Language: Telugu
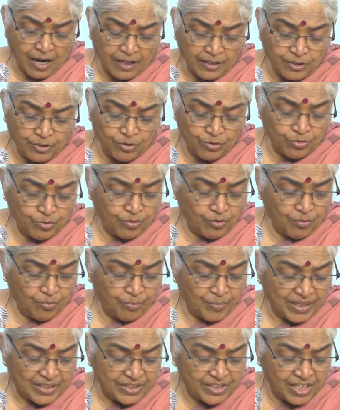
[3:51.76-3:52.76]
అందు
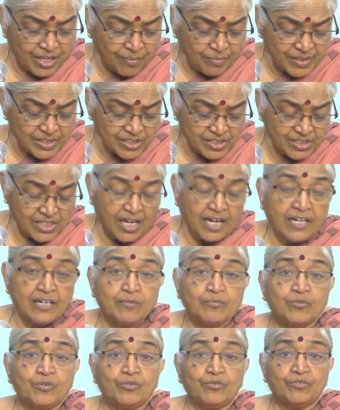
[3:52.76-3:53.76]
మధ్యమ
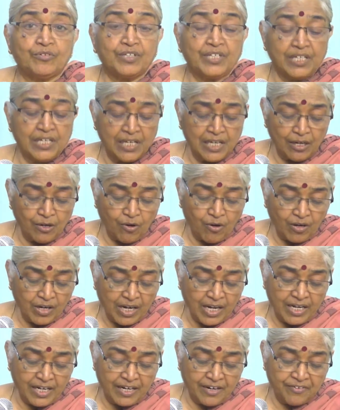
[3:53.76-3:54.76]
స్థానములు ఈ
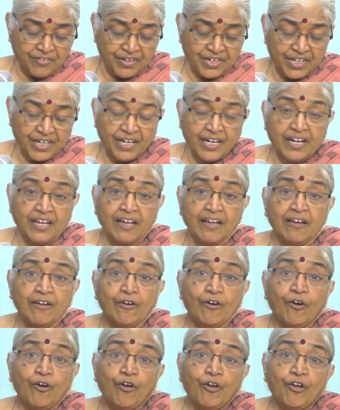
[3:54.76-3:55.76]
లోకాలు ఏమిటంటే
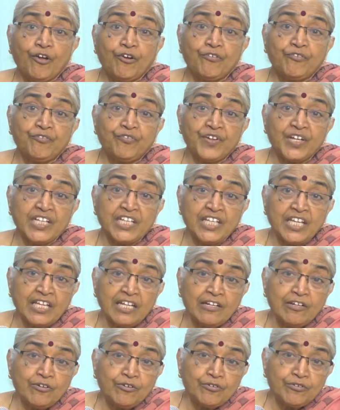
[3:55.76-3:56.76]
విధి
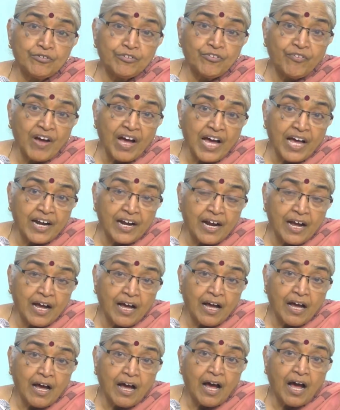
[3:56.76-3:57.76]
ద్వారా
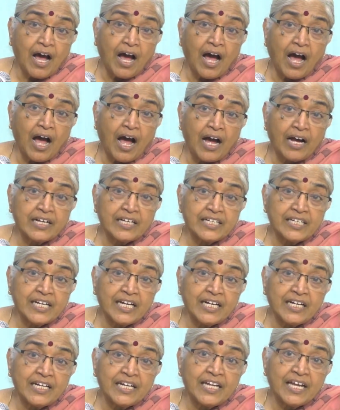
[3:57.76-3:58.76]
ఆ
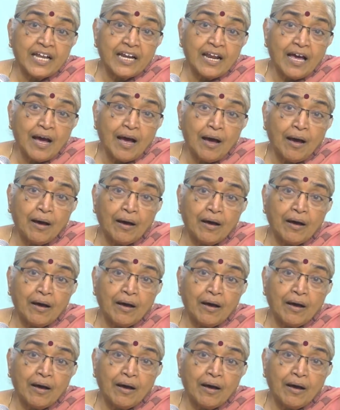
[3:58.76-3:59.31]
ఆజ్ఞల్ని ఎలా